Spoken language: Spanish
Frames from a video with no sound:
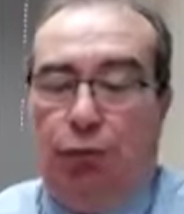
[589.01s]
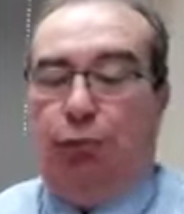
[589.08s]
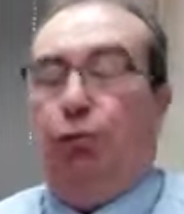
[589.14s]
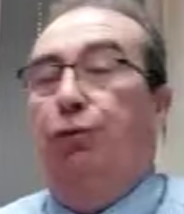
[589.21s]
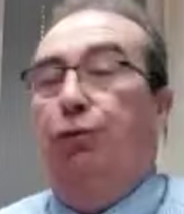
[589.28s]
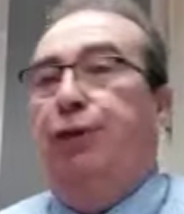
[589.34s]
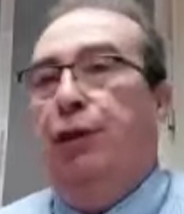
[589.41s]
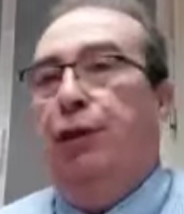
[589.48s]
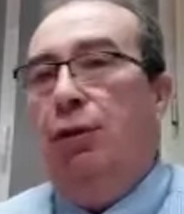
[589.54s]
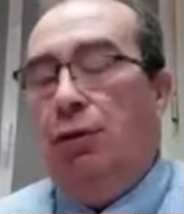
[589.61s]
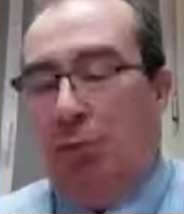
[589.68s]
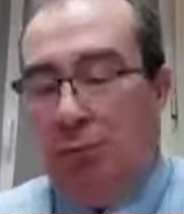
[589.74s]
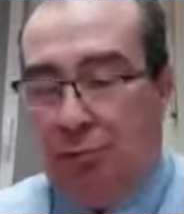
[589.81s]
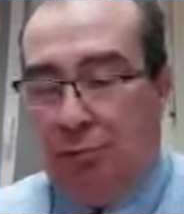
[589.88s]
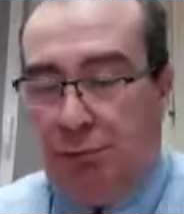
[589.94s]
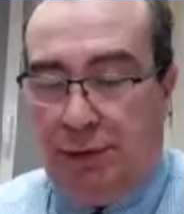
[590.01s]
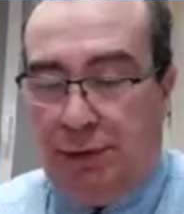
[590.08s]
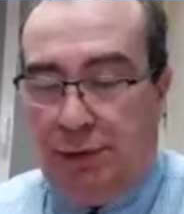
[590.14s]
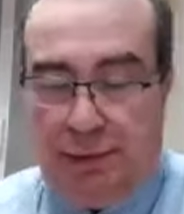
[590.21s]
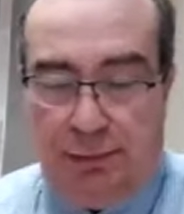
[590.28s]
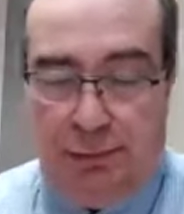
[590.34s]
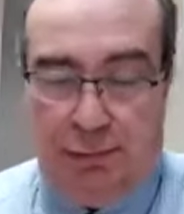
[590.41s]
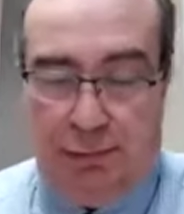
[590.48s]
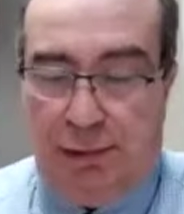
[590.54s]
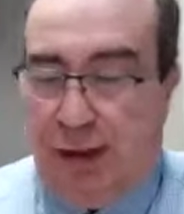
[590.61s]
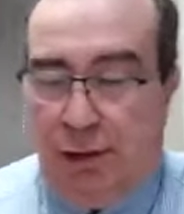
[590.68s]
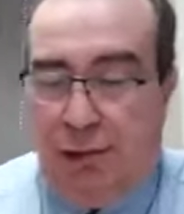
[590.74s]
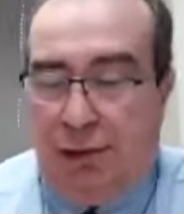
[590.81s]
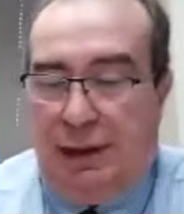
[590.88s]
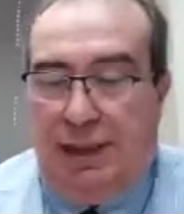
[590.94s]
construcción, mm,
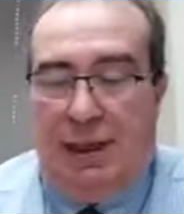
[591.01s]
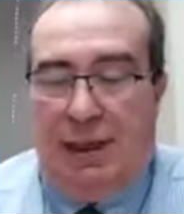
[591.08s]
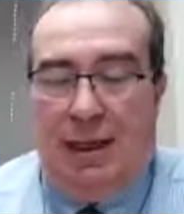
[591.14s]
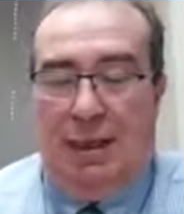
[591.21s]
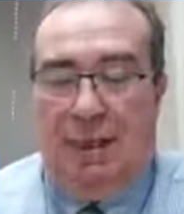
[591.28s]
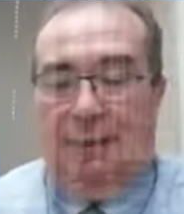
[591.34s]
geología,